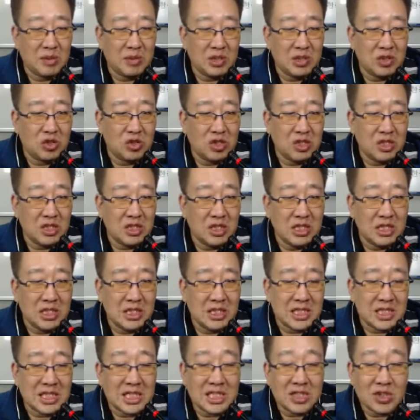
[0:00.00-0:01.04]
비주얼
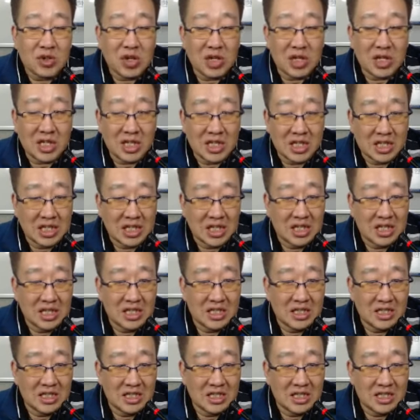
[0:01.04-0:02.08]
사진과 함께 이렇게
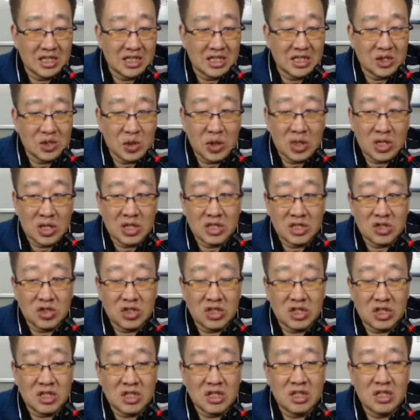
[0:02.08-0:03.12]
그 소개를
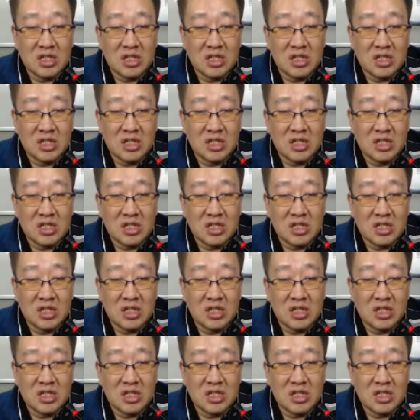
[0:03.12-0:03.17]
해주는